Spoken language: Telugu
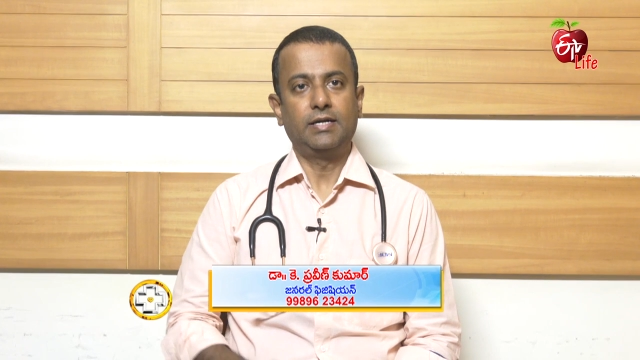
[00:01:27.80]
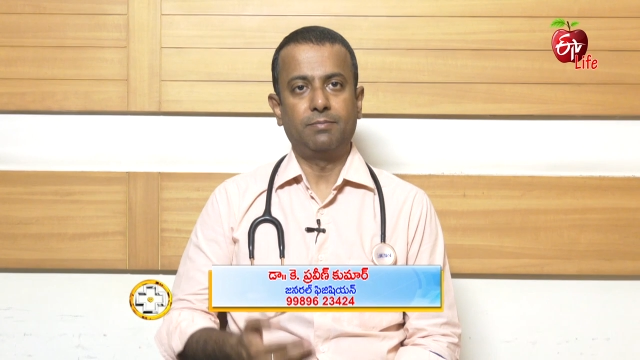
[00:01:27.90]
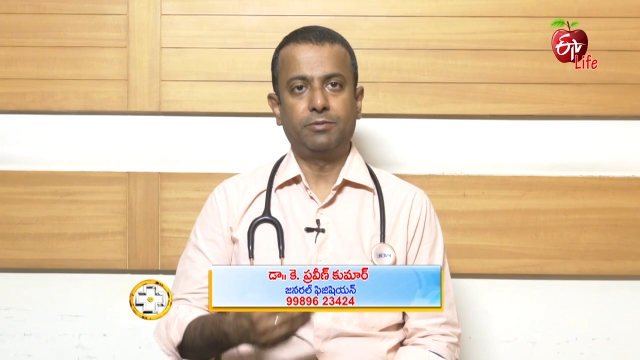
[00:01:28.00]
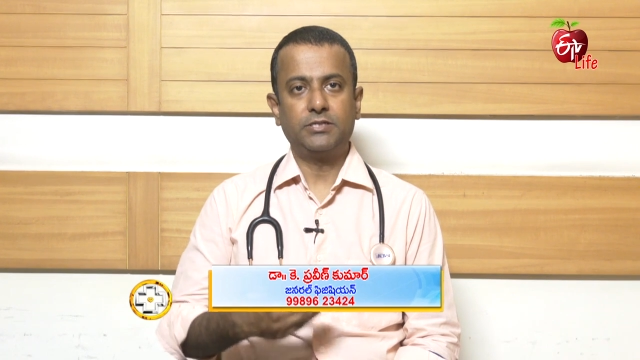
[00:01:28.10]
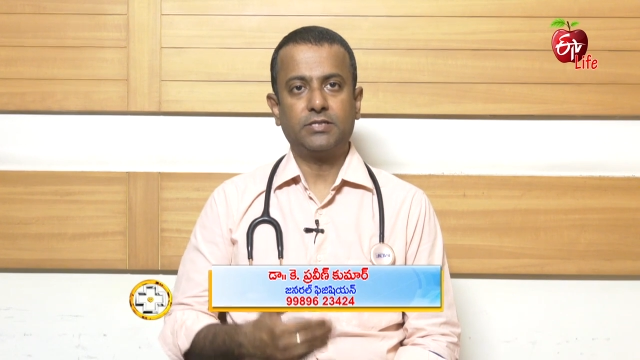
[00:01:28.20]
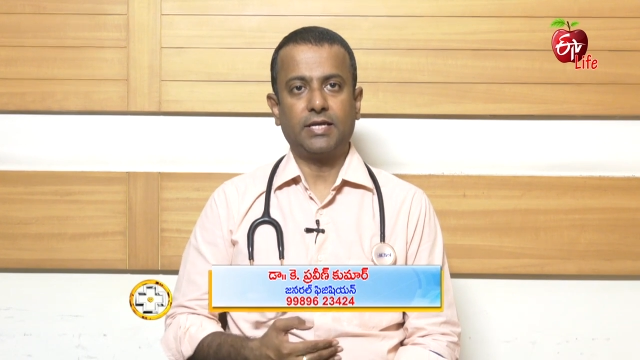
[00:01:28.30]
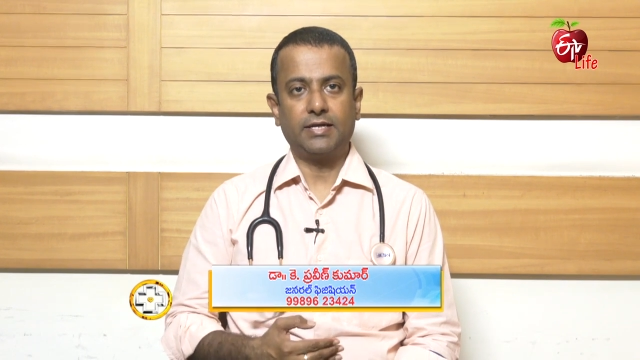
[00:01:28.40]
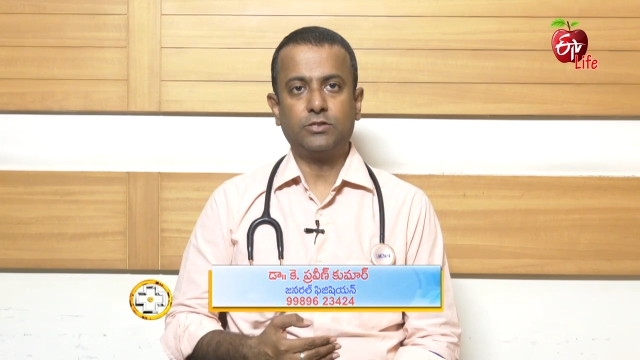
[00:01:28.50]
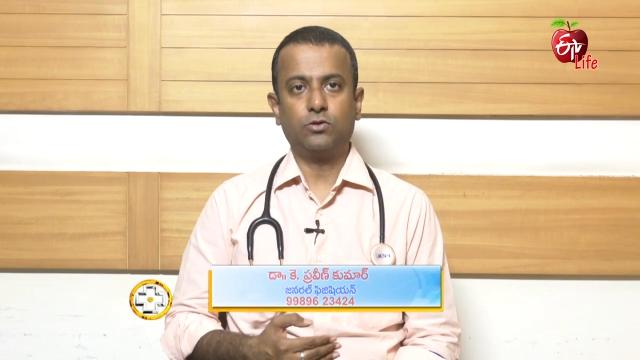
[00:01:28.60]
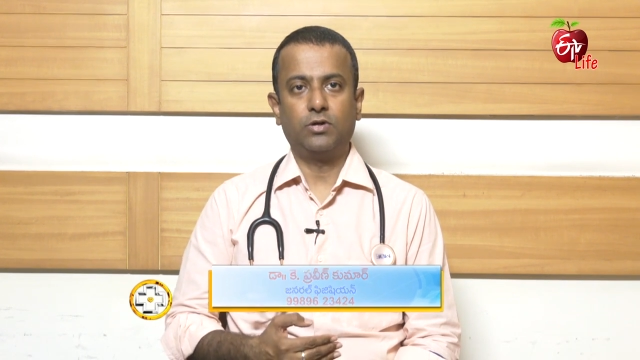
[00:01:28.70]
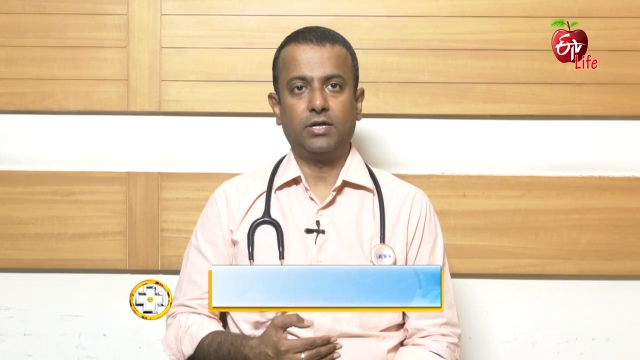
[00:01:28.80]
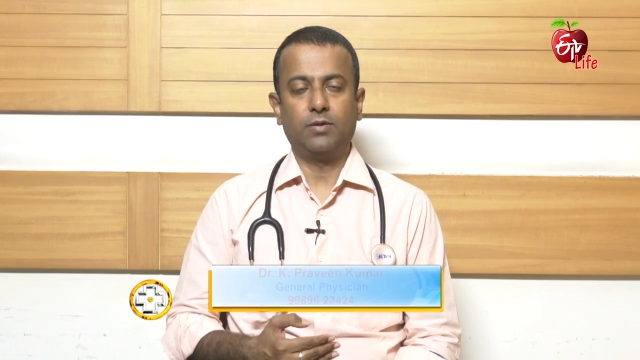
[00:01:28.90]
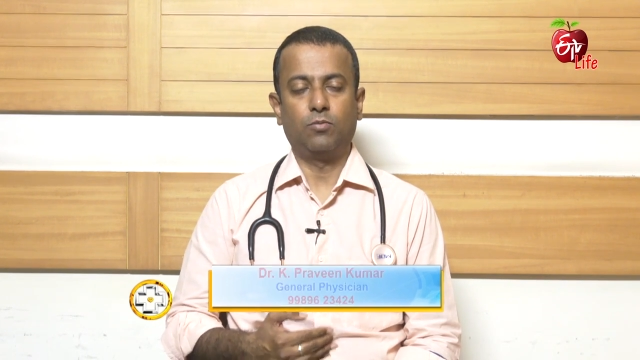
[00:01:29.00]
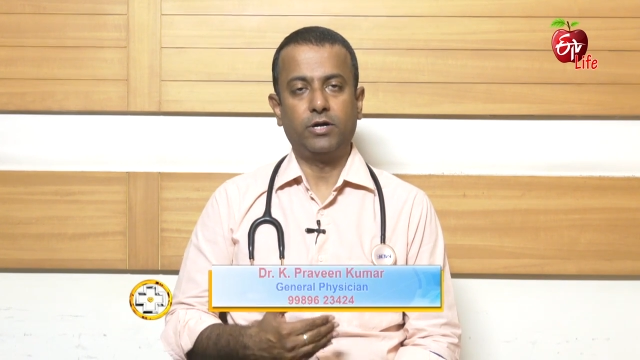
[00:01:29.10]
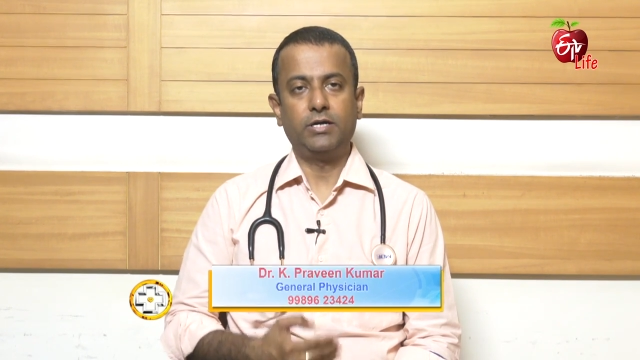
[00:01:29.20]
టెంపరేచర్
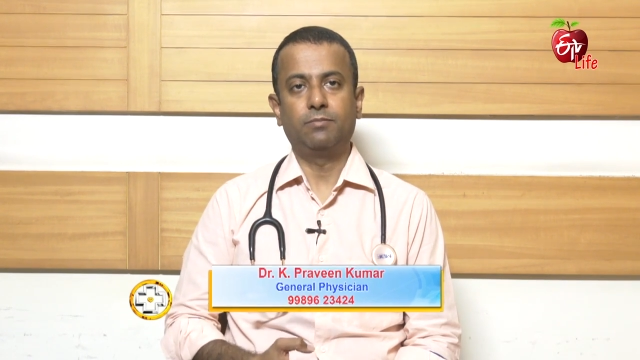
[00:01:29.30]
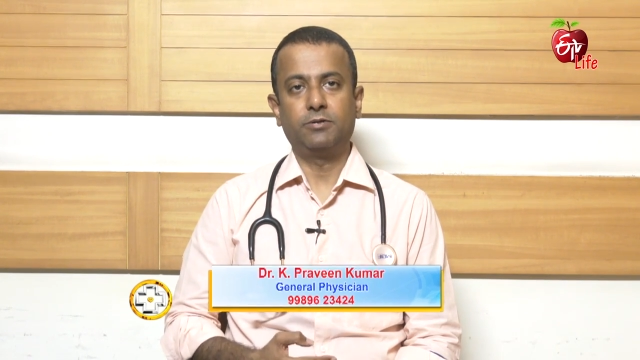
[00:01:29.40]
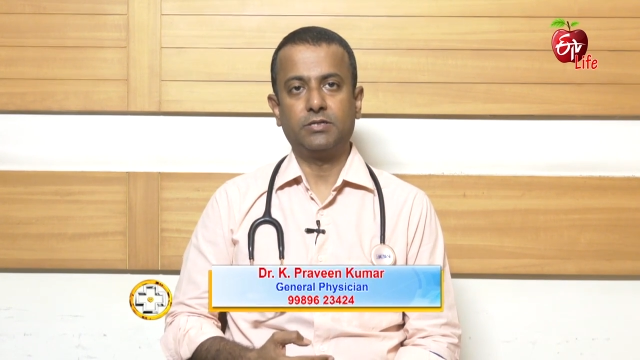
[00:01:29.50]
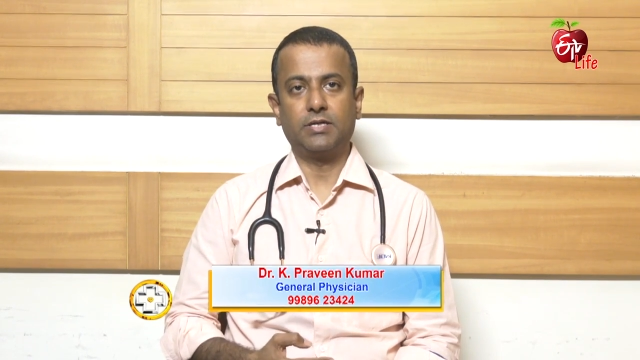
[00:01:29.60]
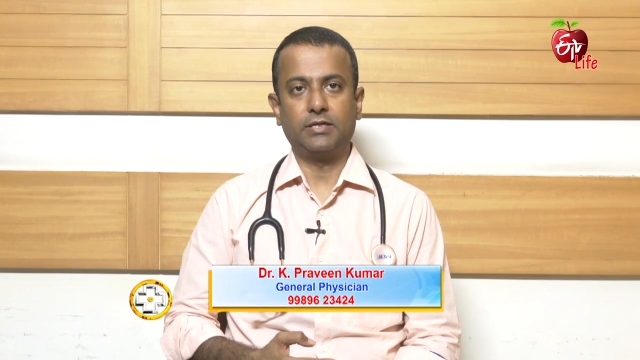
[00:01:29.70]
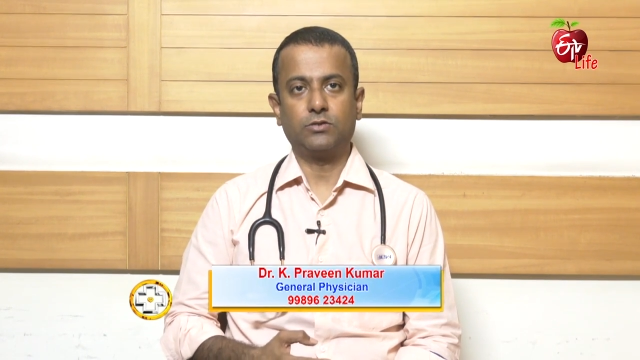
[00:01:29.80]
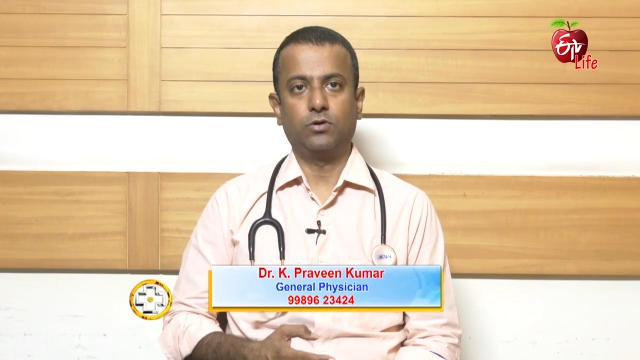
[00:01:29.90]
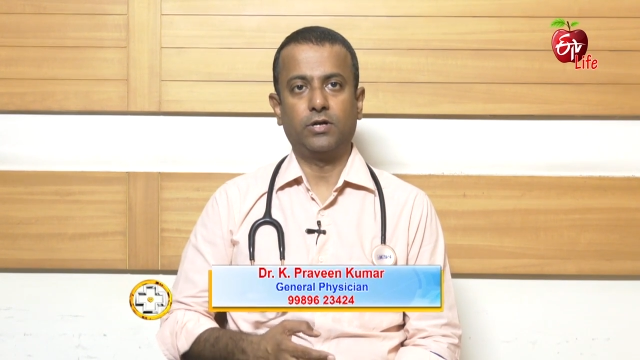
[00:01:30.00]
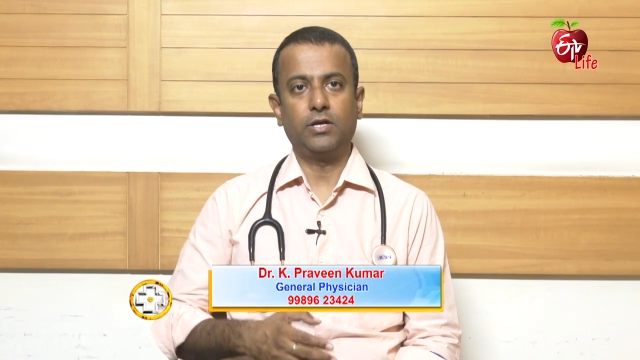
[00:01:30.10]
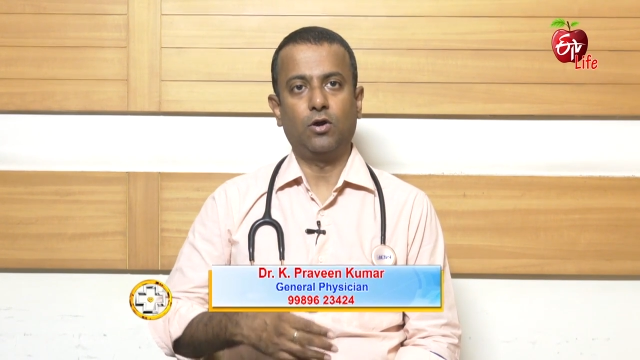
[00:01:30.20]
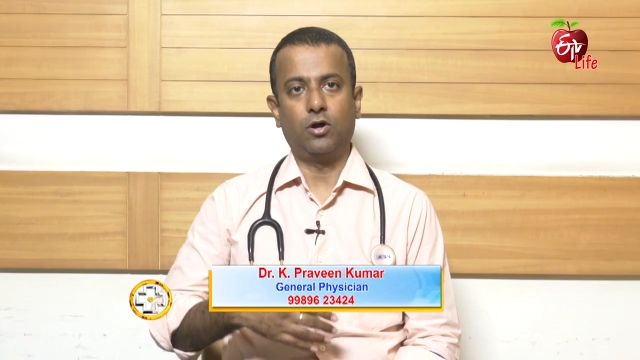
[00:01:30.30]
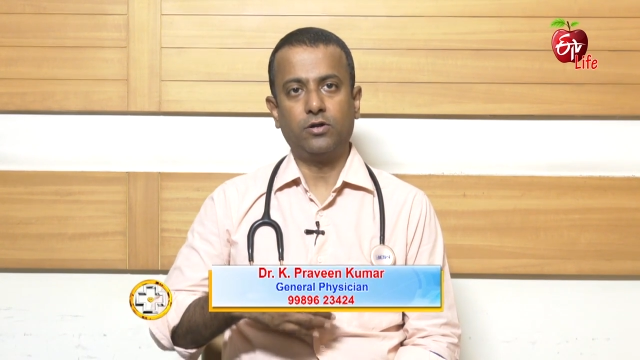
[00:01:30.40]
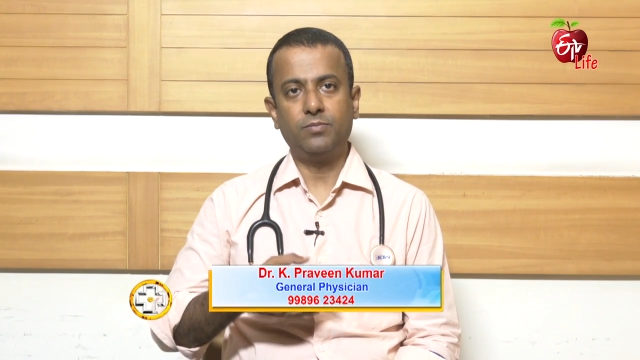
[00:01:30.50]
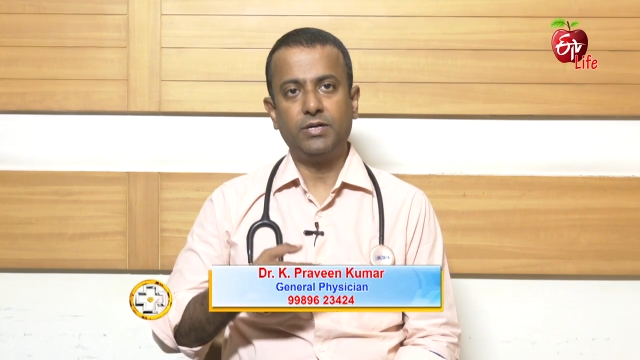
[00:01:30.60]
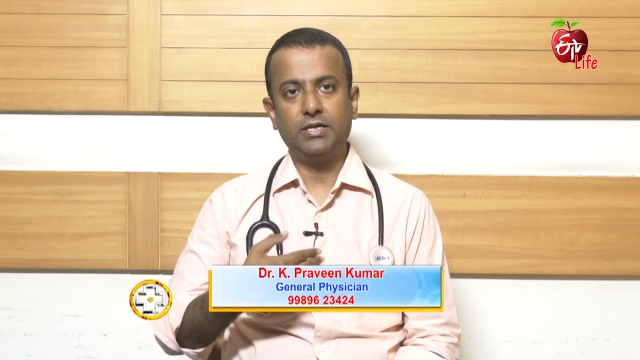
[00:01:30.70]
తగ్గించుకోవడానికి బాడీ టెంపరేచర్ తగ్గించుకోవడానికి
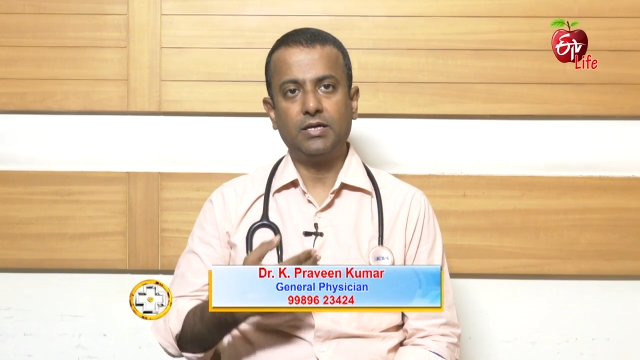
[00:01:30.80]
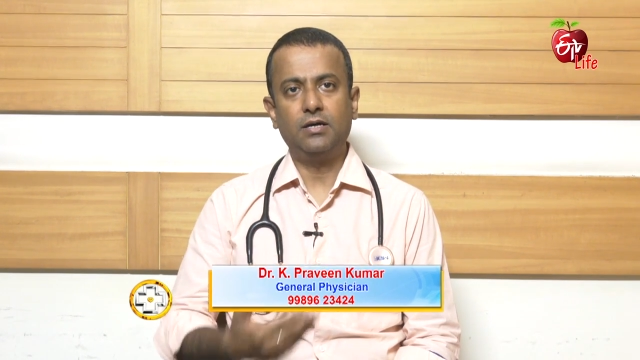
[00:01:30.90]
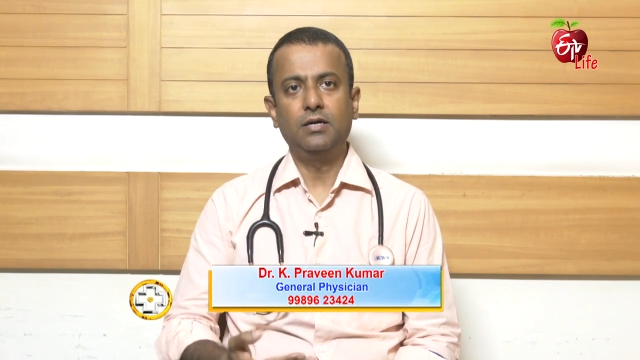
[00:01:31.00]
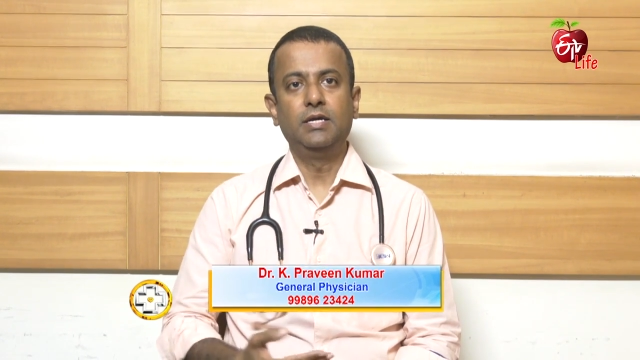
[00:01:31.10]
ఆటోమేటిక్గా